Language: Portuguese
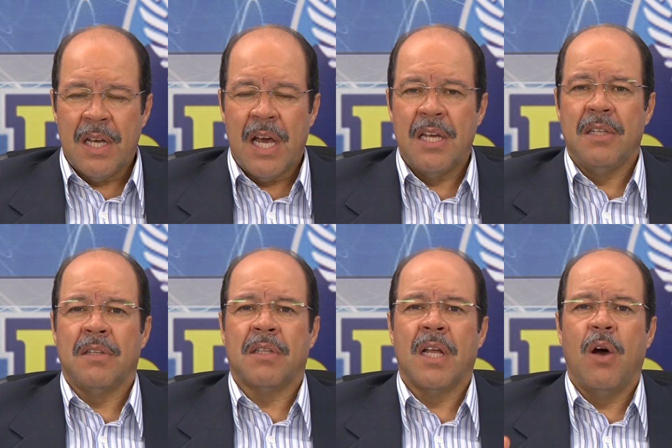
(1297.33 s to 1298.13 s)

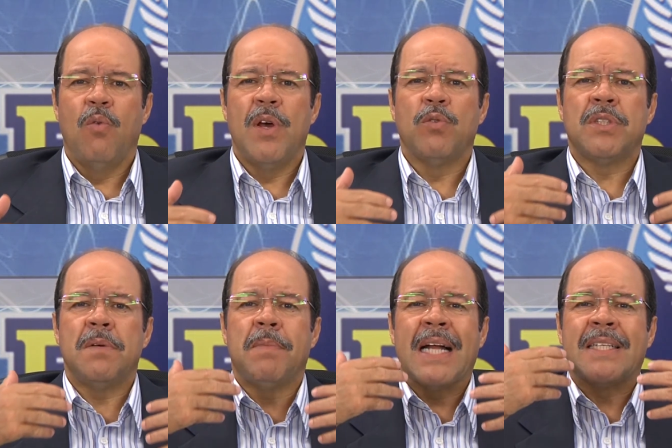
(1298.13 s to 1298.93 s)
Então eu te
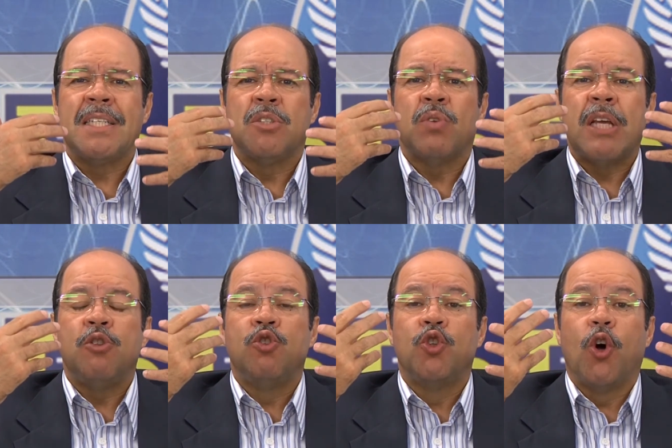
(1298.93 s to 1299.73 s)
batizo em
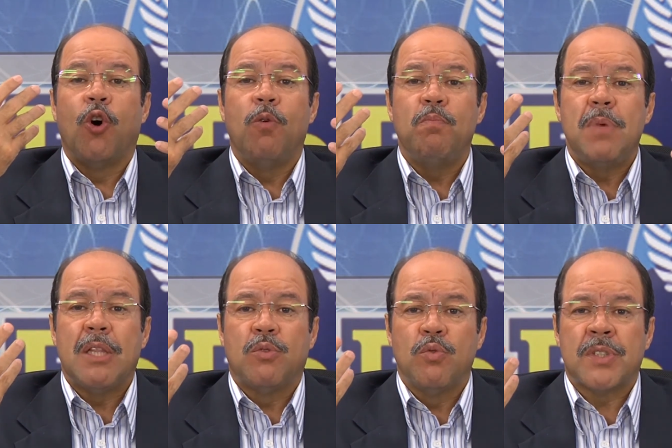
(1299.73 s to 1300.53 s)
nome
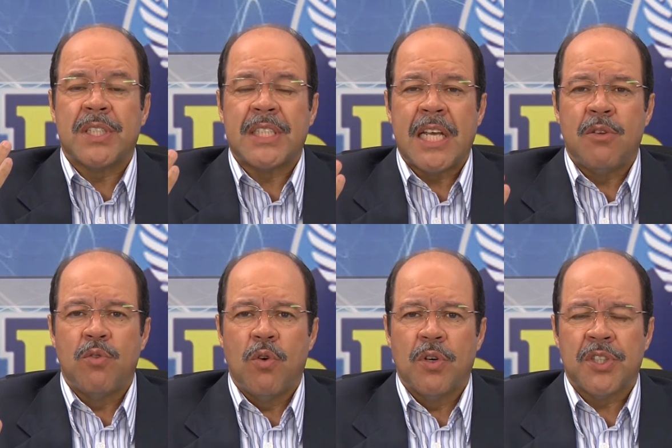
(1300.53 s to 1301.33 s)
do
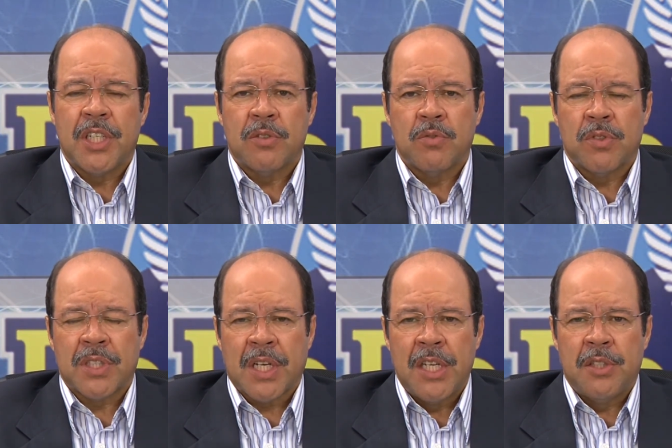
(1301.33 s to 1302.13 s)
Senhor Jesus
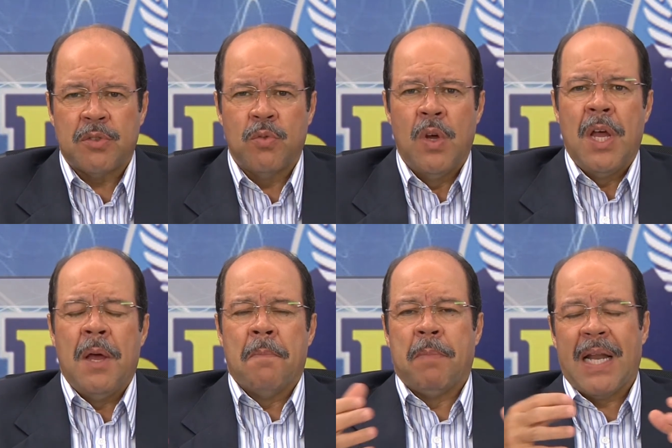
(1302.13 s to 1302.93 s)
Cristo
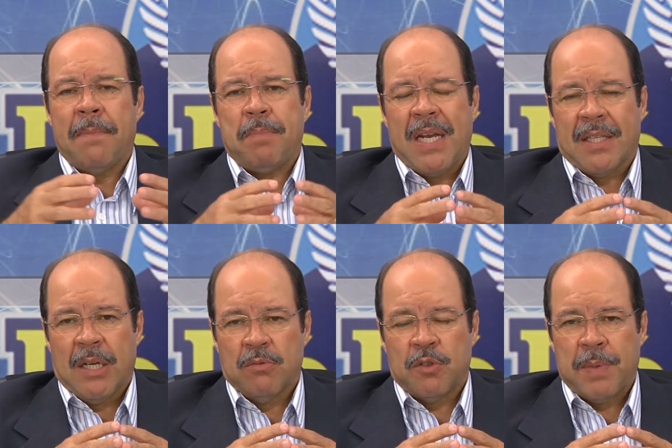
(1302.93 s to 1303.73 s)
para
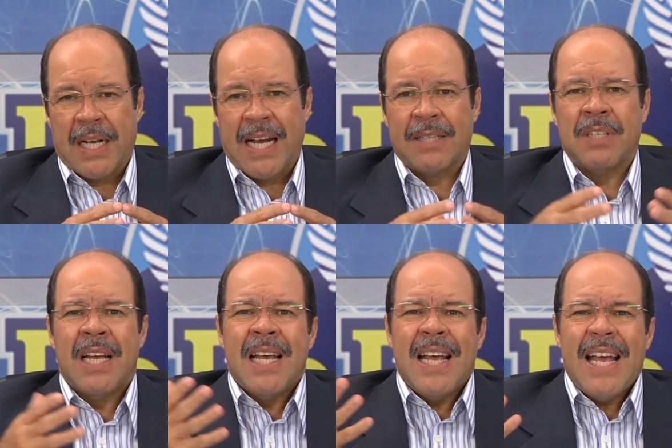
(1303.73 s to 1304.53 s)
perdão dos pecados.
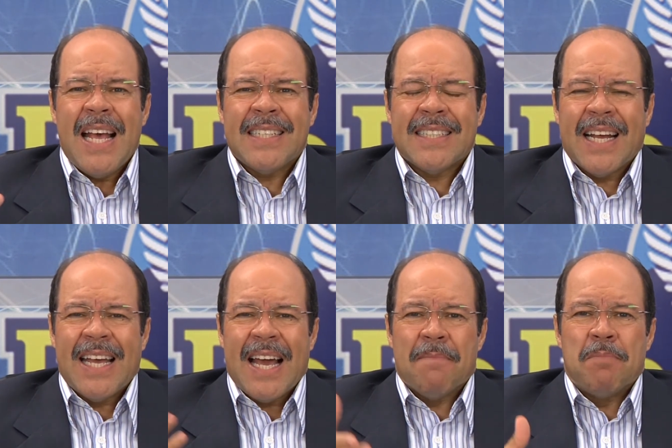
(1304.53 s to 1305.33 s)
Esta
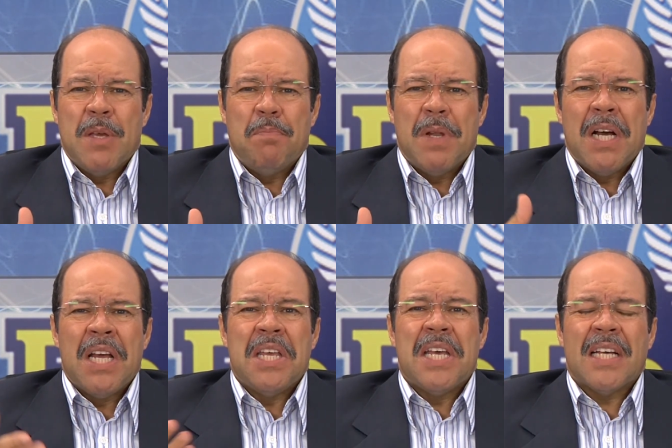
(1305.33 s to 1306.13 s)
é a Bíblia
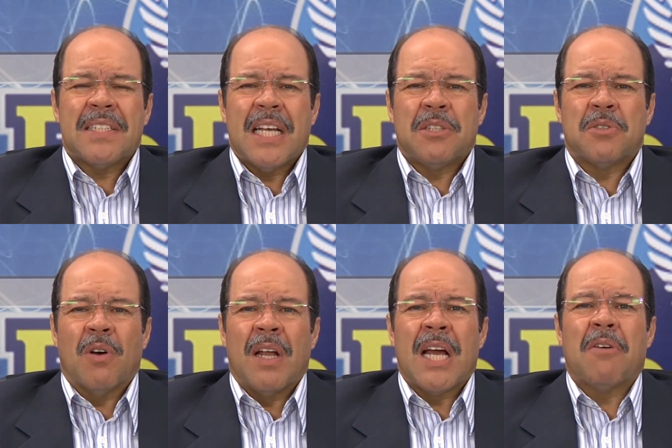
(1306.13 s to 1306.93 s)
e esta é a
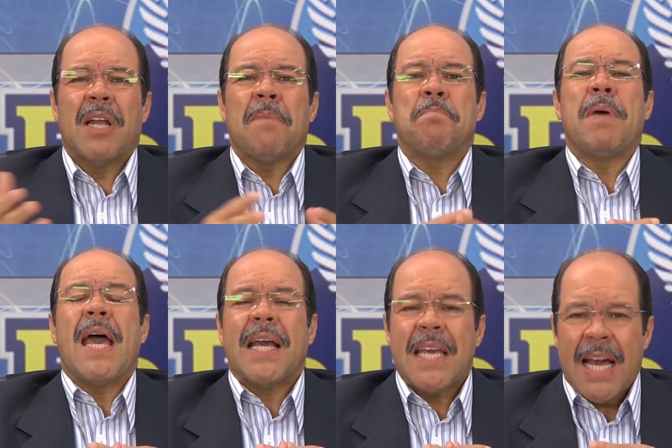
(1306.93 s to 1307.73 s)
história. Agora
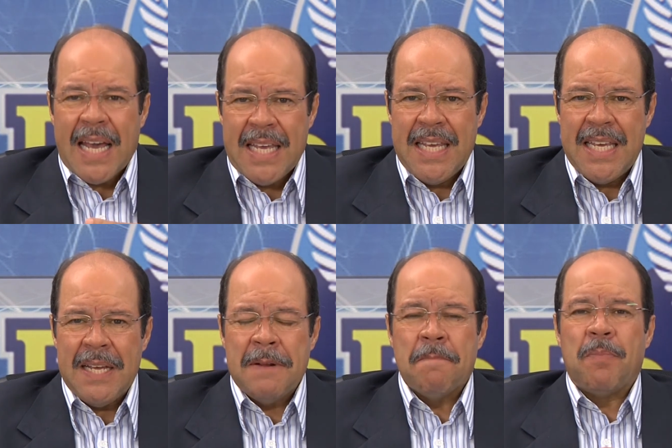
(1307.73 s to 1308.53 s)
pegue
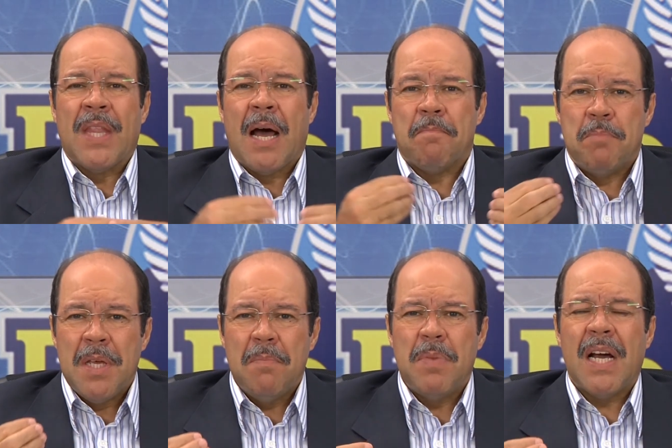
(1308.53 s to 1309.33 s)
aí na
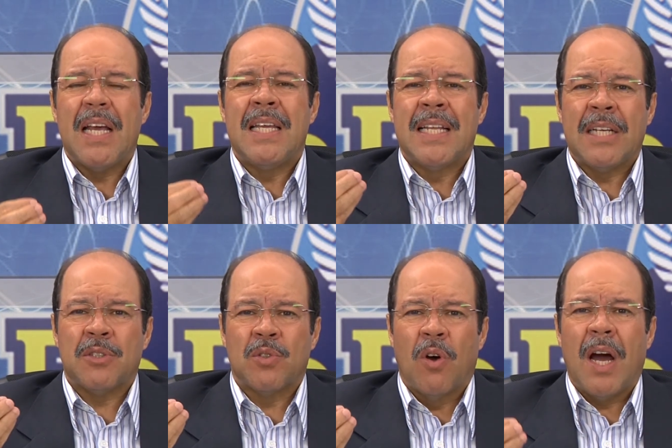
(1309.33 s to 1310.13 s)
Bíblia e na
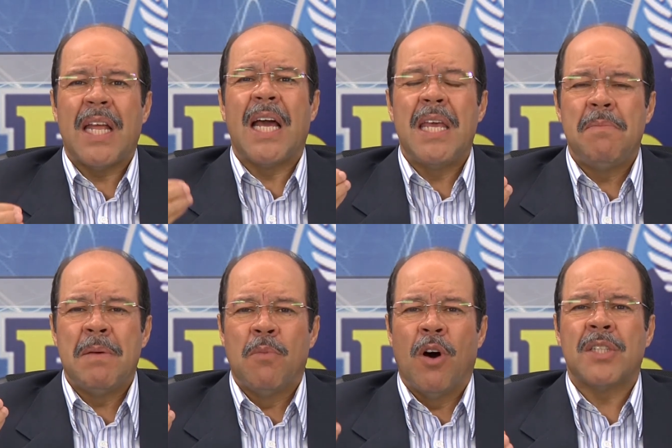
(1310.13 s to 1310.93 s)
história e
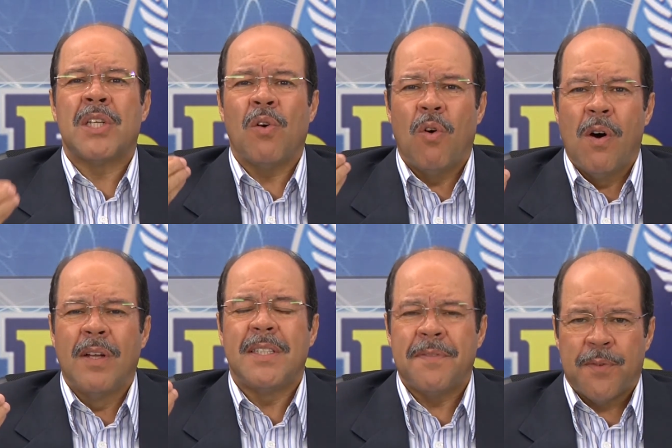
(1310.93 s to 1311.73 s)
me mostre
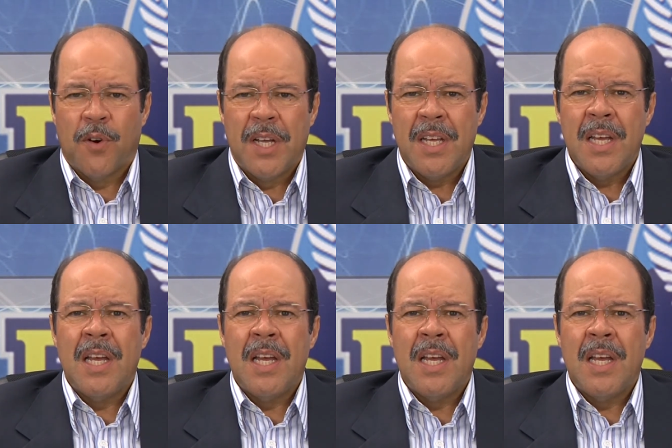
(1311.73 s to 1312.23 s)
onde foi